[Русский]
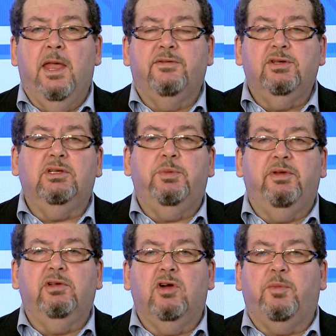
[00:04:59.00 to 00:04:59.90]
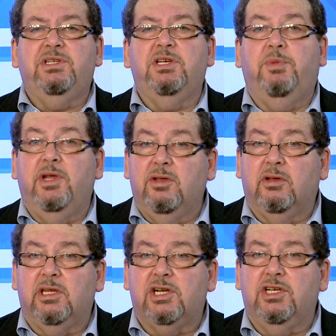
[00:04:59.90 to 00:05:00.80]
Все это привело к потеплению
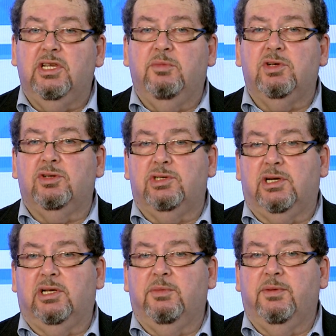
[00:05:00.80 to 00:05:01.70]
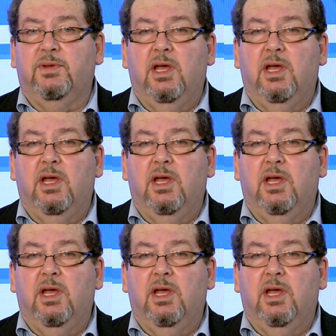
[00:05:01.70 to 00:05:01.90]
отношений между странами.